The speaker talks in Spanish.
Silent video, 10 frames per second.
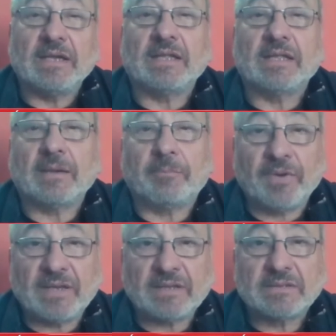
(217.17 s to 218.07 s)
y
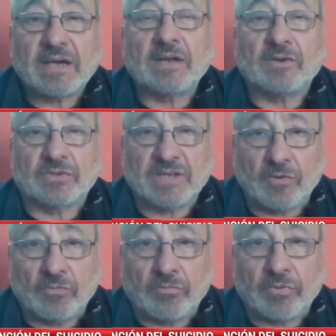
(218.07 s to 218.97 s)
después a los
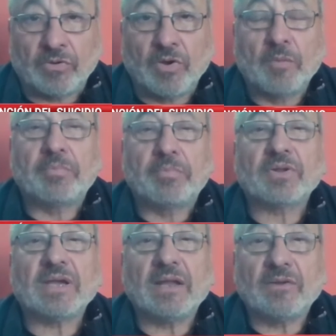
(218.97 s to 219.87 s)
alumnos.
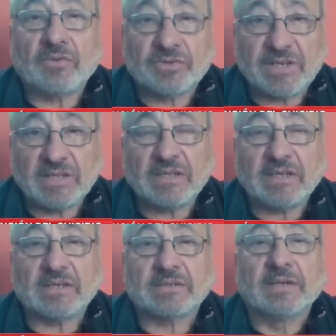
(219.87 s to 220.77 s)
¿Por qué a los
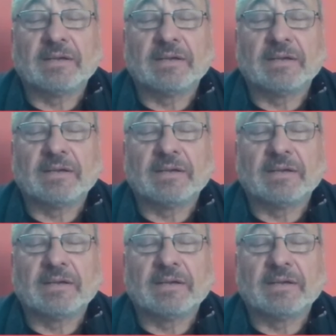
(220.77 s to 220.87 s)
docentes?